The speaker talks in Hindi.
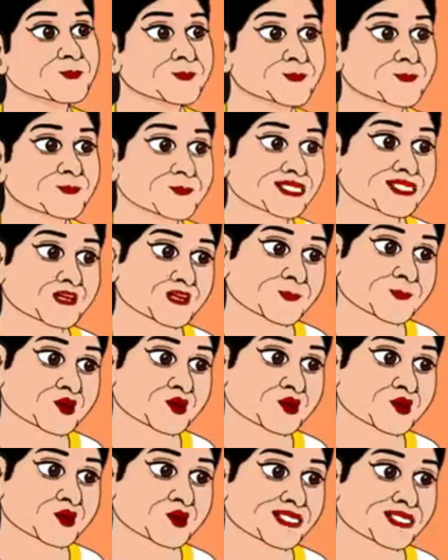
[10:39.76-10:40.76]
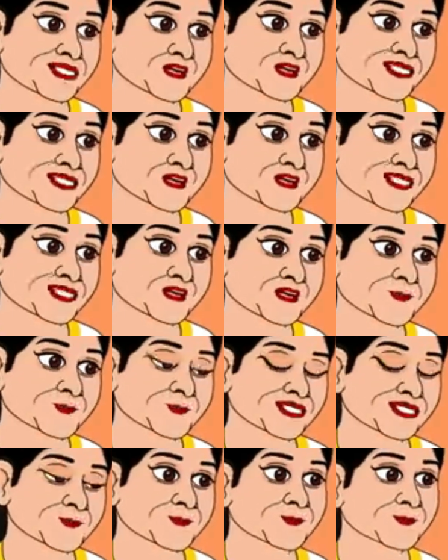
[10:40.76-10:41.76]
अरे क्या सोचेगा तू
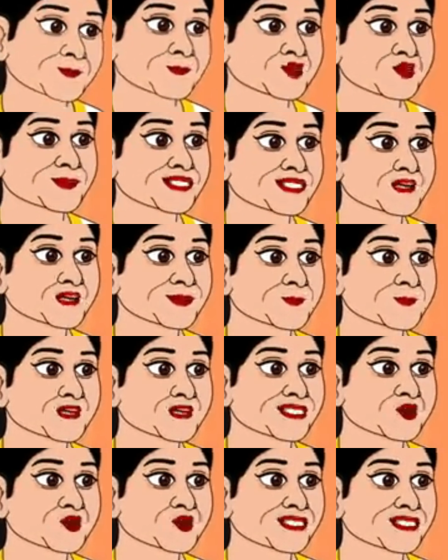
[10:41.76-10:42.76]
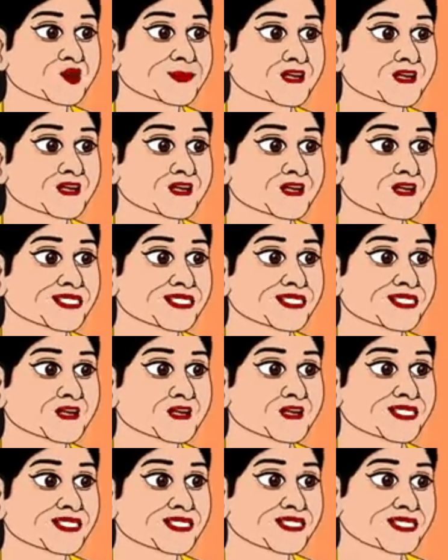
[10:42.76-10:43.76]
जब डॉक्टर कह चुका है कि तेरी
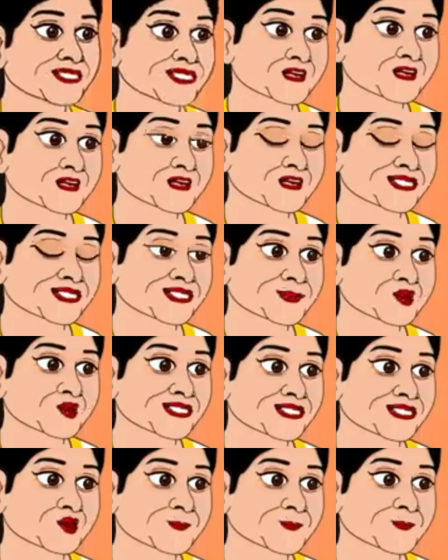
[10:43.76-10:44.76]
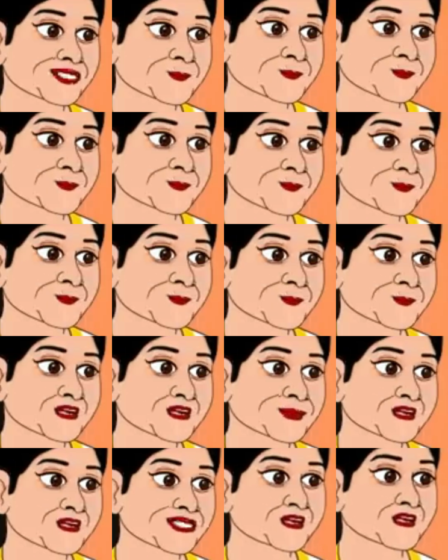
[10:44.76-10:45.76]
बीवी माँ नहीं बन सकती तो
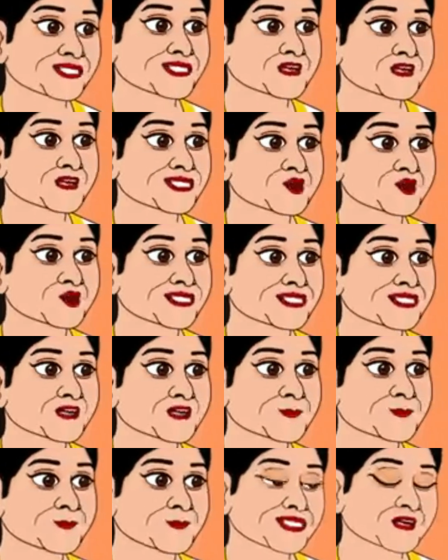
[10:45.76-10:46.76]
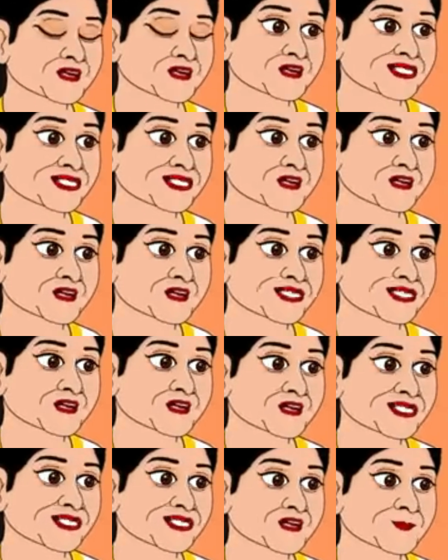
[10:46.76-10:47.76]
बता क्या सोचेगा तू कहाँ से लाएगा
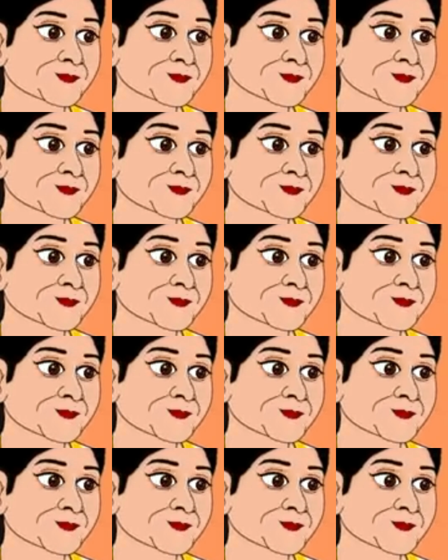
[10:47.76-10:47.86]
बच्चा